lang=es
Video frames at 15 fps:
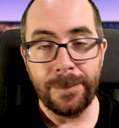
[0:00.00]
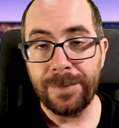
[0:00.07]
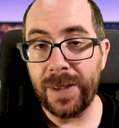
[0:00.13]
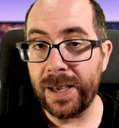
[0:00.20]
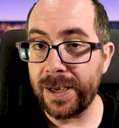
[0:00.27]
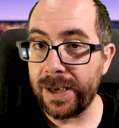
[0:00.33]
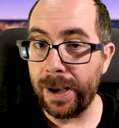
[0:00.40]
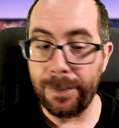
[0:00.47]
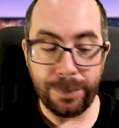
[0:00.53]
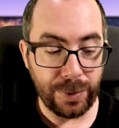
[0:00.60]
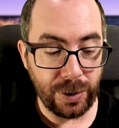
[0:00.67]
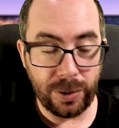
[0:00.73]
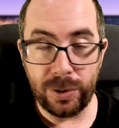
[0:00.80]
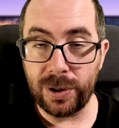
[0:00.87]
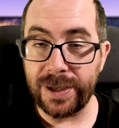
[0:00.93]
En
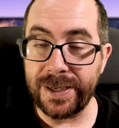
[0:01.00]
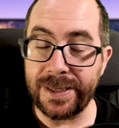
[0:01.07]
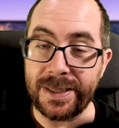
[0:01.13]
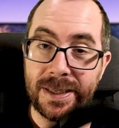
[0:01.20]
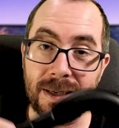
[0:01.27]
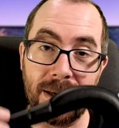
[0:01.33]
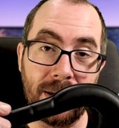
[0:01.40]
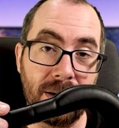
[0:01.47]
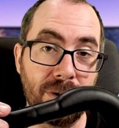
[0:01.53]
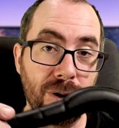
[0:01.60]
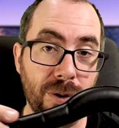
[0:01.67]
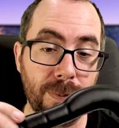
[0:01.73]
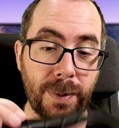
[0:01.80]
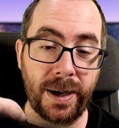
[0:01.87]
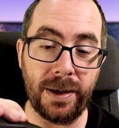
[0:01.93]
cambio, lo que es el
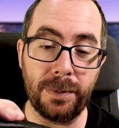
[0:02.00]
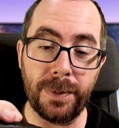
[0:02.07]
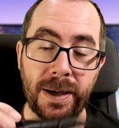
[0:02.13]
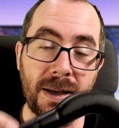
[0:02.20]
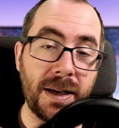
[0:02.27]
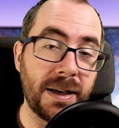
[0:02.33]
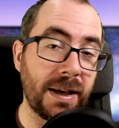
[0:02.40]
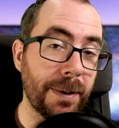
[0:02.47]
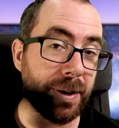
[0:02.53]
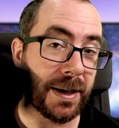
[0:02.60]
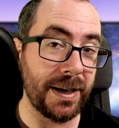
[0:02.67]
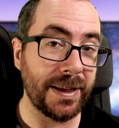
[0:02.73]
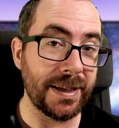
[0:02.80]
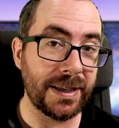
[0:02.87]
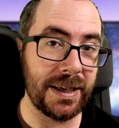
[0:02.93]
normal, ¿vale? El que
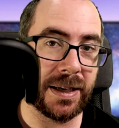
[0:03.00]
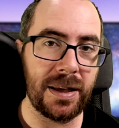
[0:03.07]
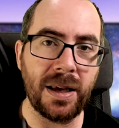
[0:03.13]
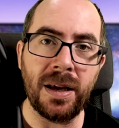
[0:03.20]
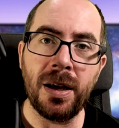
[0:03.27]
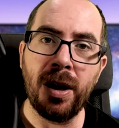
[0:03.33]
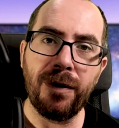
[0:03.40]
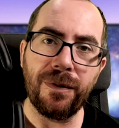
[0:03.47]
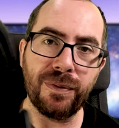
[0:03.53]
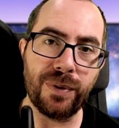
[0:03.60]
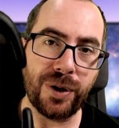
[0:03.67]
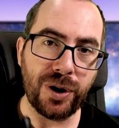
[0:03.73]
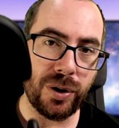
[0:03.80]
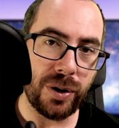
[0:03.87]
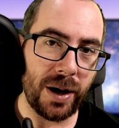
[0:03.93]
viene de serie,
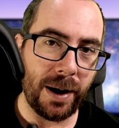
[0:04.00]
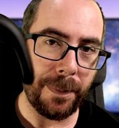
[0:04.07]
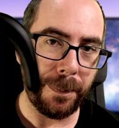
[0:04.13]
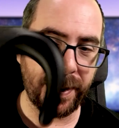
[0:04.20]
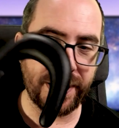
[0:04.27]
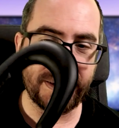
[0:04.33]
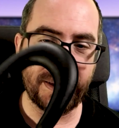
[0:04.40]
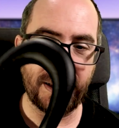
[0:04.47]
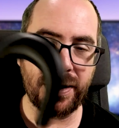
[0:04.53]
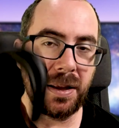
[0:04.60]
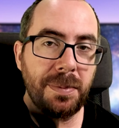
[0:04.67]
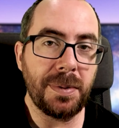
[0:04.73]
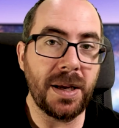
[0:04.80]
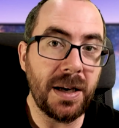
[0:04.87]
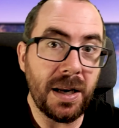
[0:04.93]
funciona
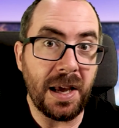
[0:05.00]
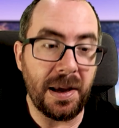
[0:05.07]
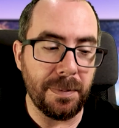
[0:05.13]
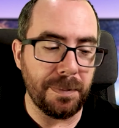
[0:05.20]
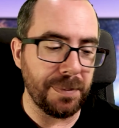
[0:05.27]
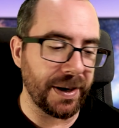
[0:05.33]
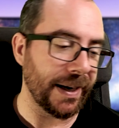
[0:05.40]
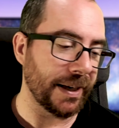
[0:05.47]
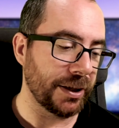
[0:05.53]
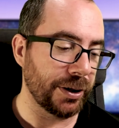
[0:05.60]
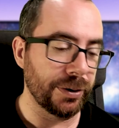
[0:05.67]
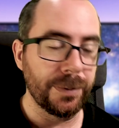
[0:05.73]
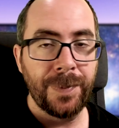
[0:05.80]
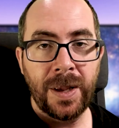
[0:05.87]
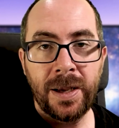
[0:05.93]
bastante bien en mi
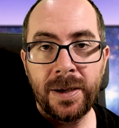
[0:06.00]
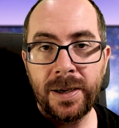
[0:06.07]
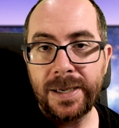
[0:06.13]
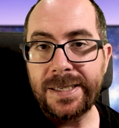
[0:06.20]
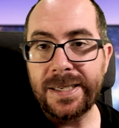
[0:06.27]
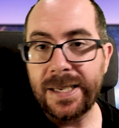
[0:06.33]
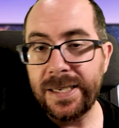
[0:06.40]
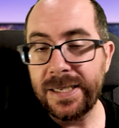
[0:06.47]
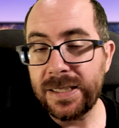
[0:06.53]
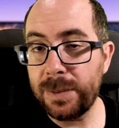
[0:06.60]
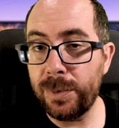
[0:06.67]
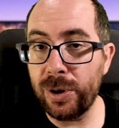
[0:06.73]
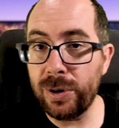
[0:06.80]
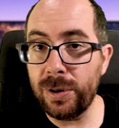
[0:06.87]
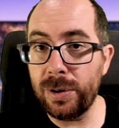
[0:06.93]
caso. Así que en este
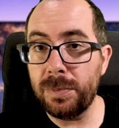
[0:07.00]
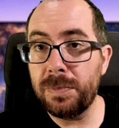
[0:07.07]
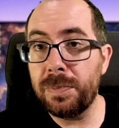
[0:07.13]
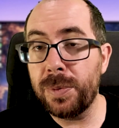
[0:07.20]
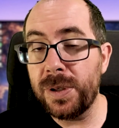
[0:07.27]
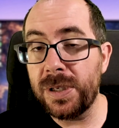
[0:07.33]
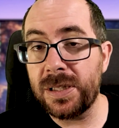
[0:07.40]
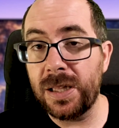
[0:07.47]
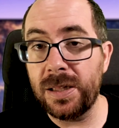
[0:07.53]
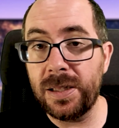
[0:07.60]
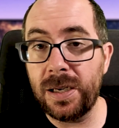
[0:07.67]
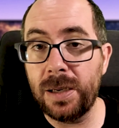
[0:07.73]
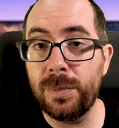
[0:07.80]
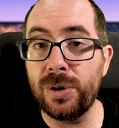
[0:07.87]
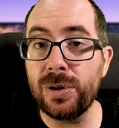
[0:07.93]
modo pues
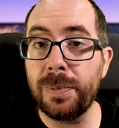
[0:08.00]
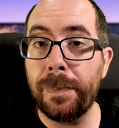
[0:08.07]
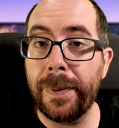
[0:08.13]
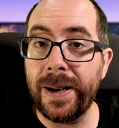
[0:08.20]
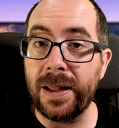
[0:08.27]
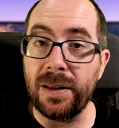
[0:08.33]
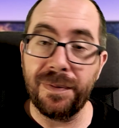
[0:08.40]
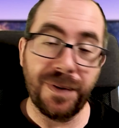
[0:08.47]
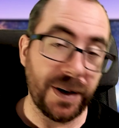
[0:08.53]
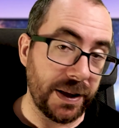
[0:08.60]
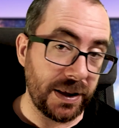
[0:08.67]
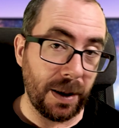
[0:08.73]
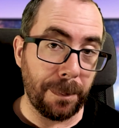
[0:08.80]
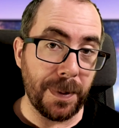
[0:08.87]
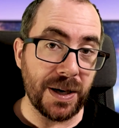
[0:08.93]
tendremos para
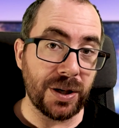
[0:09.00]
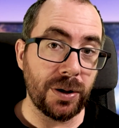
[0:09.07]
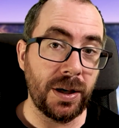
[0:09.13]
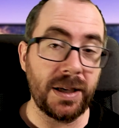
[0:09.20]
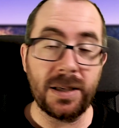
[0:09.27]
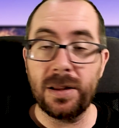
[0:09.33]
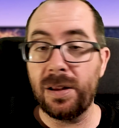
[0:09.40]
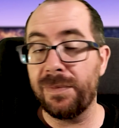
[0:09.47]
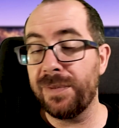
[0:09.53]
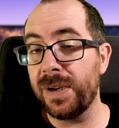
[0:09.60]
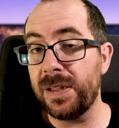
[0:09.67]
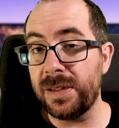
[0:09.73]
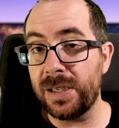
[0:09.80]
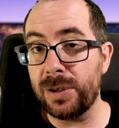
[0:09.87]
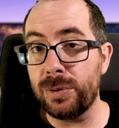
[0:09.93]
diferentes personas
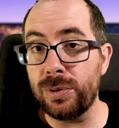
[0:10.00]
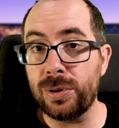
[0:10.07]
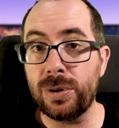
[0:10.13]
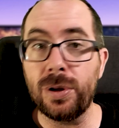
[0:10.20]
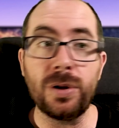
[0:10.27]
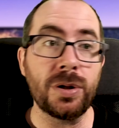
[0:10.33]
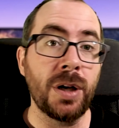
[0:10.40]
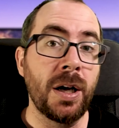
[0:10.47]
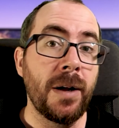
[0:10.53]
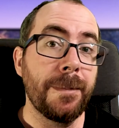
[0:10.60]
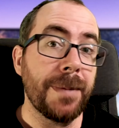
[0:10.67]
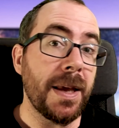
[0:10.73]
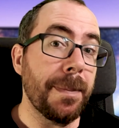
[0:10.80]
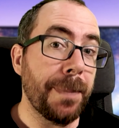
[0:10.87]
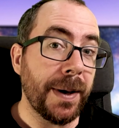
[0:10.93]
diferentes gustos
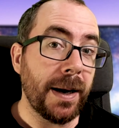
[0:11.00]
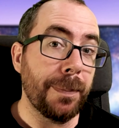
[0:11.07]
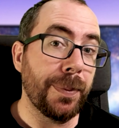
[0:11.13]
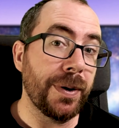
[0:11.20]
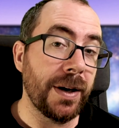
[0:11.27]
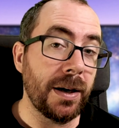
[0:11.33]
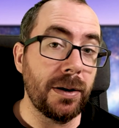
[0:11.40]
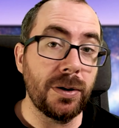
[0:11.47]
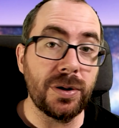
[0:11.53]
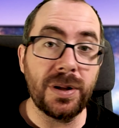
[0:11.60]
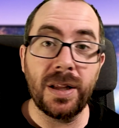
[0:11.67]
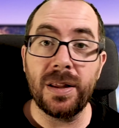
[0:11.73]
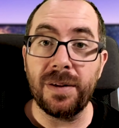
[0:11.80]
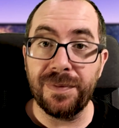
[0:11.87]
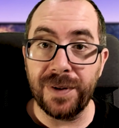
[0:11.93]
y para ponerlos
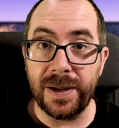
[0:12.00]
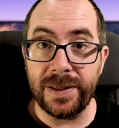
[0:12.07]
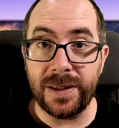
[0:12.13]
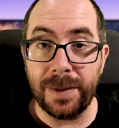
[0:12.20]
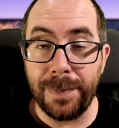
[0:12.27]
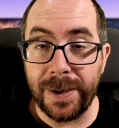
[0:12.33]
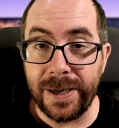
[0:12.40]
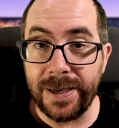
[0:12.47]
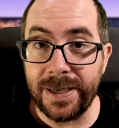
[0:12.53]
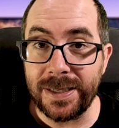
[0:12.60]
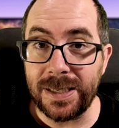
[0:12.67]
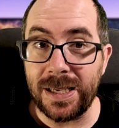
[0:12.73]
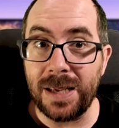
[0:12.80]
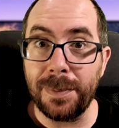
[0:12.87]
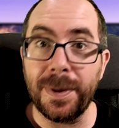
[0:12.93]
de diferentes
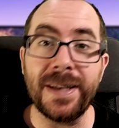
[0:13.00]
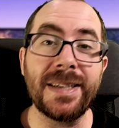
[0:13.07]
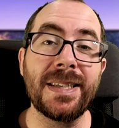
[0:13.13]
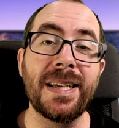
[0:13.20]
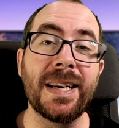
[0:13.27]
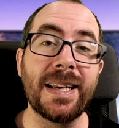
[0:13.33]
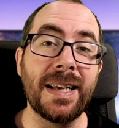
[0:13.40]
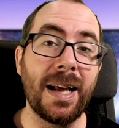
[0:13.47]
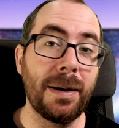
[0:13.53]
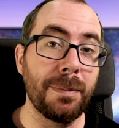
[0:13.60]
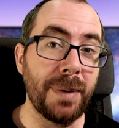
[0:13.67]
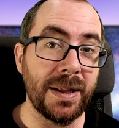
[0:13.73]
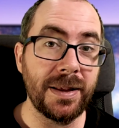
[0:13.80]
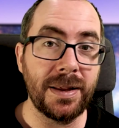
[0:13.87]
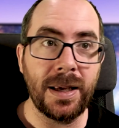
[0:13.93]
maneras y ver si
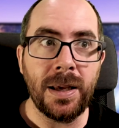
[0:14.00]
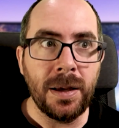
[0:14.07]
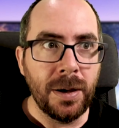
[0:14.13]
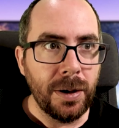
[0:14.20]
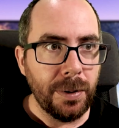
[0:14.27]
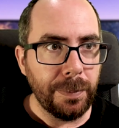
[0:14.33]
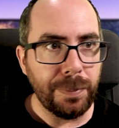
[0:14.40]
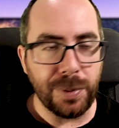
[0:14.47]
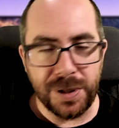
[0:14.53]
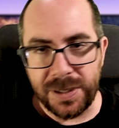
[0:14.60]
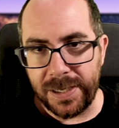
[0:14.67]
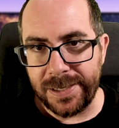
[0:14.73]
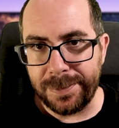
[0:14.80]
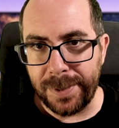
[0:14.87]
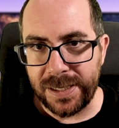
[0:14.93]
realmente pues
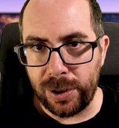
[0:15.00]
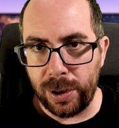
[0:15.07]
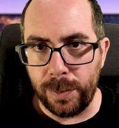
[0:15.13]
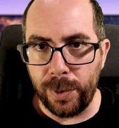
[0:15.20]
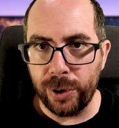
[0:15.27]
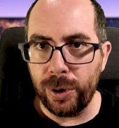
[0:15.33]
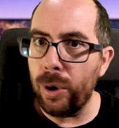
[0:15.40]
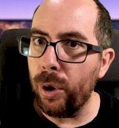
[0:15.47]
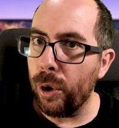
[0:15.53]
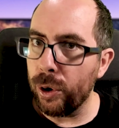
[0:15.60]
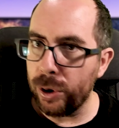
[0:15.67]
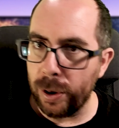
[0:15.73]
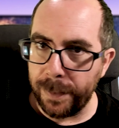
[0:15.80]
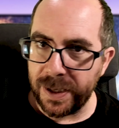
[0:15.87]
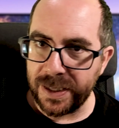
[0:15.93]
es más cómodo o
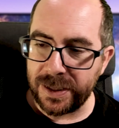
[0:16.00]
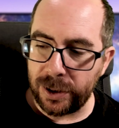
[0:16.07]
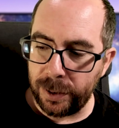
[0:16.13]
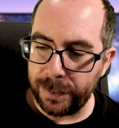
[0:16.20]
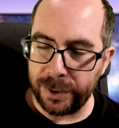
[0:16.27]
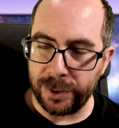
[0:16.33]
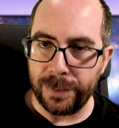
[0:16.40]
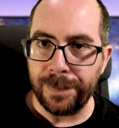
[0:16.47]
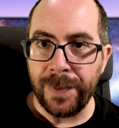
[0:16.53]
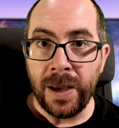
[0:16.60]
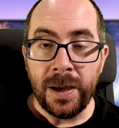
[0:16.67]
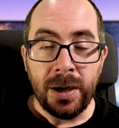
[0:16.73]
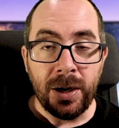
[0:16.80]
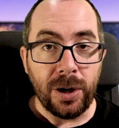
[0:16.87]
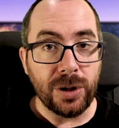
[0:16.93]
no más cómodo.
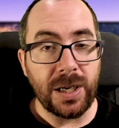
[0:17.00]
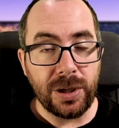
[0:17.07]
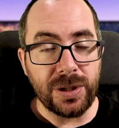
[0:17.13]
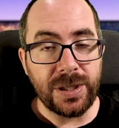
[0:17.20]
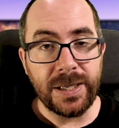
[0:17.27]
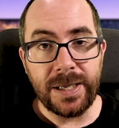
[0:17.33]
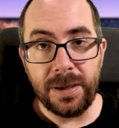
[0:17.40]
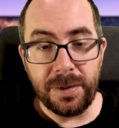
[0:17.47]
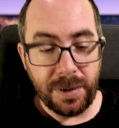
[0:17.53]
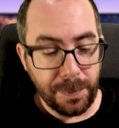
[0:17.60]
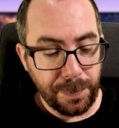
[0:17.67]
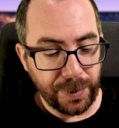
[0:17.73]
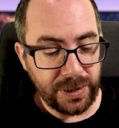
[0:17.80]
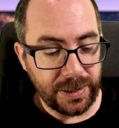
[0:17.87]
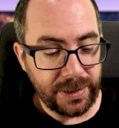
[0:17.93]
Otra cosa que es
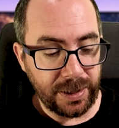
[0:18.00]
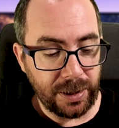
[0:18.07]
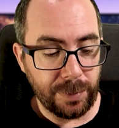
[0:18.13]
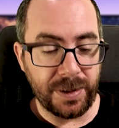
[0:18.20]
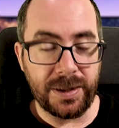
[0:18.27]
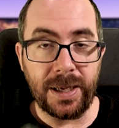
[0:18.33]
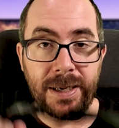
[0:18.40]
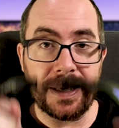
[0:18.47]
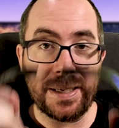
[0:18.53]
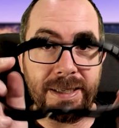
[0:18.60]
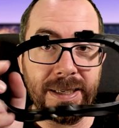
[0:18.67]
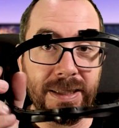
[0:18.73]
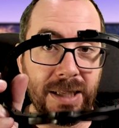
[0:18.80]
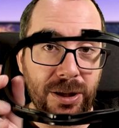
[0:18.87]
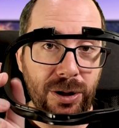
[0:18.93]
importante comentar que
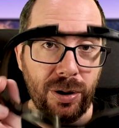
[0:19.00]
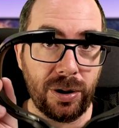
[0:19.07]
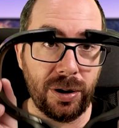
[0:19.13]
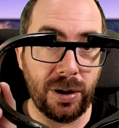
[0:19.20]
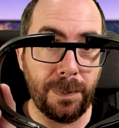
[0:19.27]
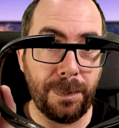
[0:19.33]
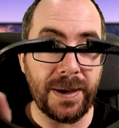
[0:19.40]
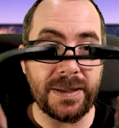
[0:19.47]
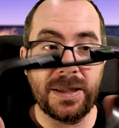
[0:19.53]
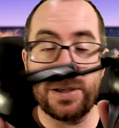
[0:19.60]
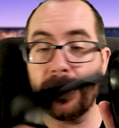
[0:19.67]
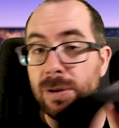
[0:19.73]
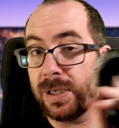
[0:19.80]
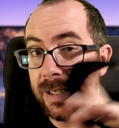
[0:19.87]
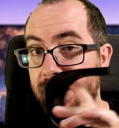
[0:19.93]
es este trozo de
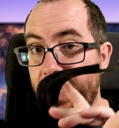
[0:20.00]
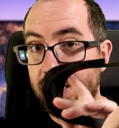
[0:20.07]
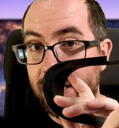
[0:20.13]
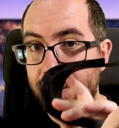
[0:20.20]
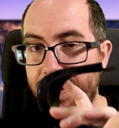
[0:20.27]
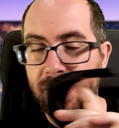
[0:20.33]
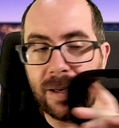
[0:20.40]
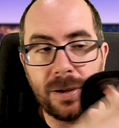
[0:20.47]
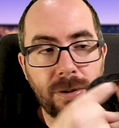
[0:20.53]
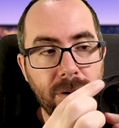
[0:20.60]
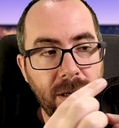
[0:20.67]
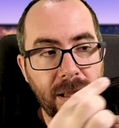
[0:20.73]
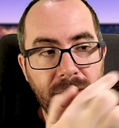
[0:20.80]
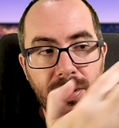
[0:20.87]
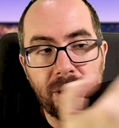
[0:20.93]
plástico que es el que viene
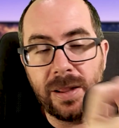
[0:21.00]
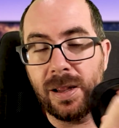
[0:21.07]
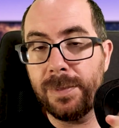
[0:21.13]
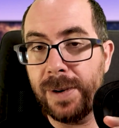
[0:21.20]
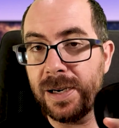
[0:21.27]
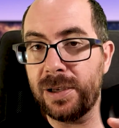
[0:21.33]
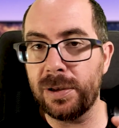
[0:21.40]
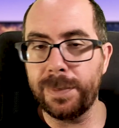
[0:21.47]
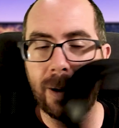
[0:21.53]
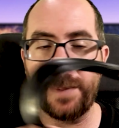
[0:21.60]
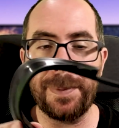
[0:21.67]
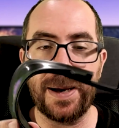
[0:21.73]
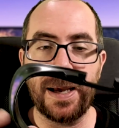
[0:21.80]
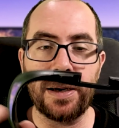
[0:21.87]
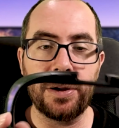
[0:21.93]
con la zona del velcro para
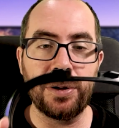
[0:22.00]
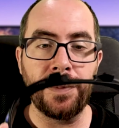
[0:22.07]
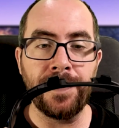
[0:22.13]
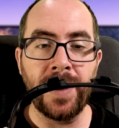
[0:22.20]
pegarlo